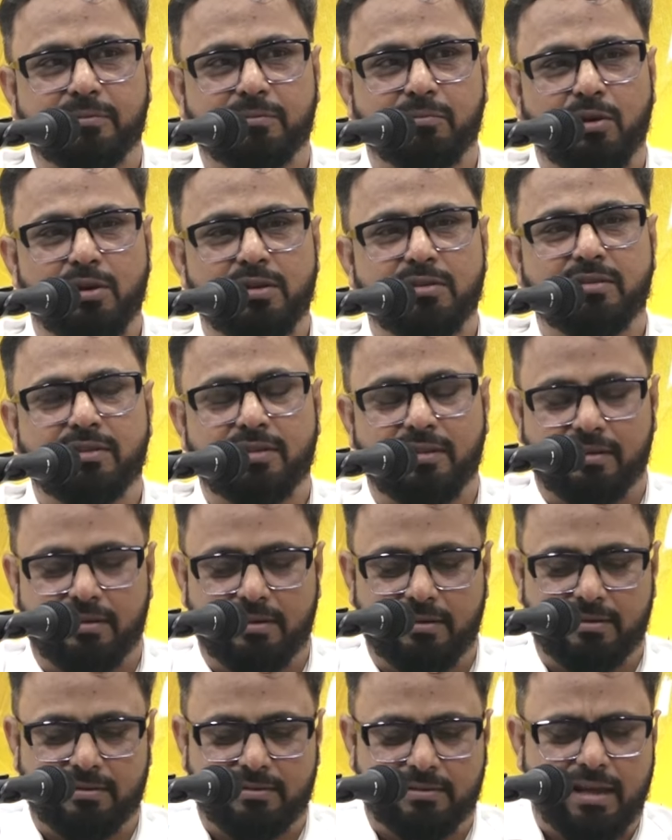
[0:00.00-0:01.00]
बहुत
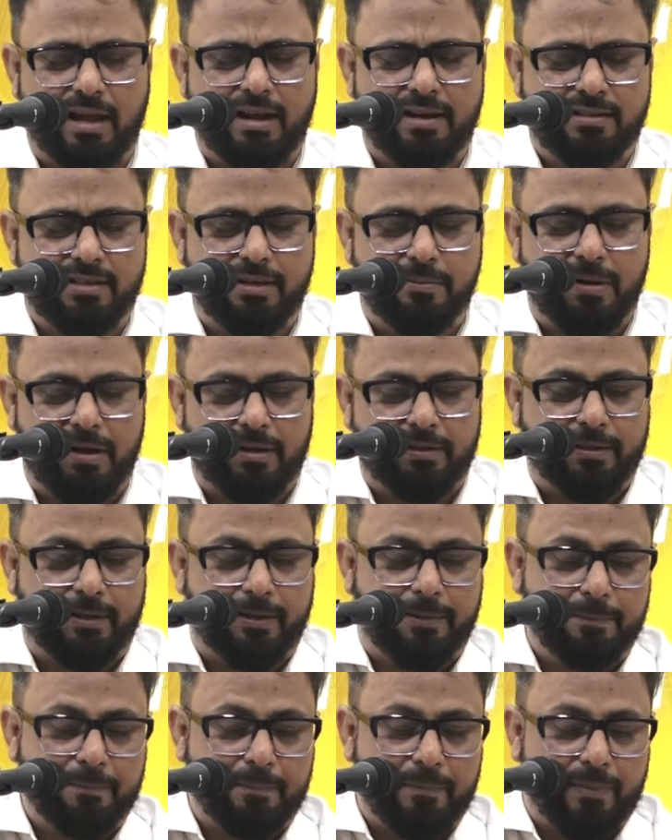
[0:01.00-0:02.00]
जाहिर सी बात
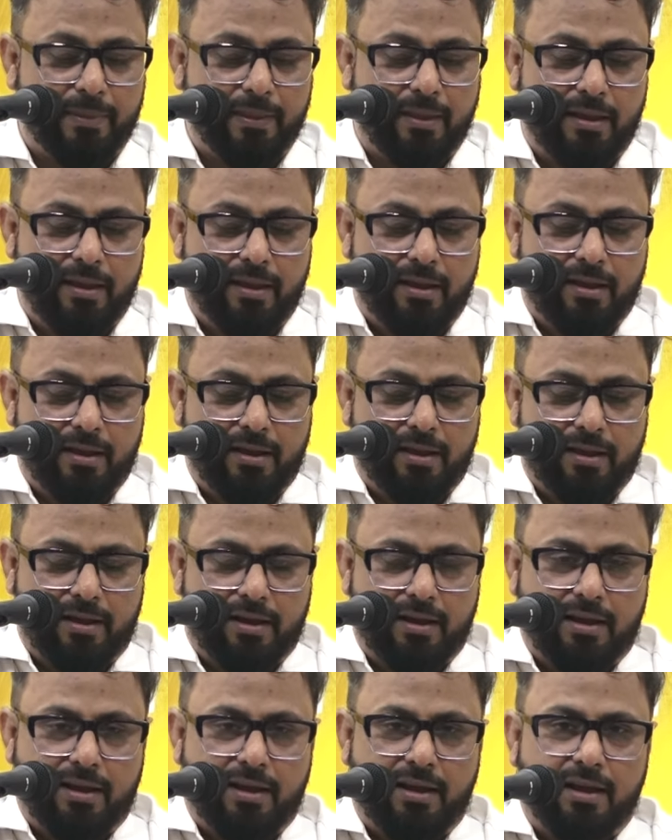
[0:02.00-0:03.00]
है
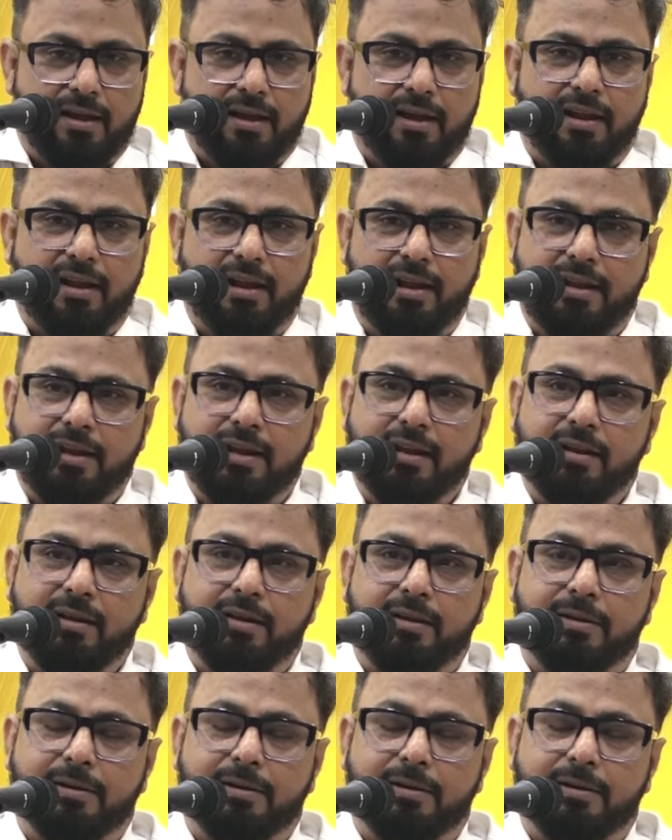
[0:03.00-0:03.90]
लेकिन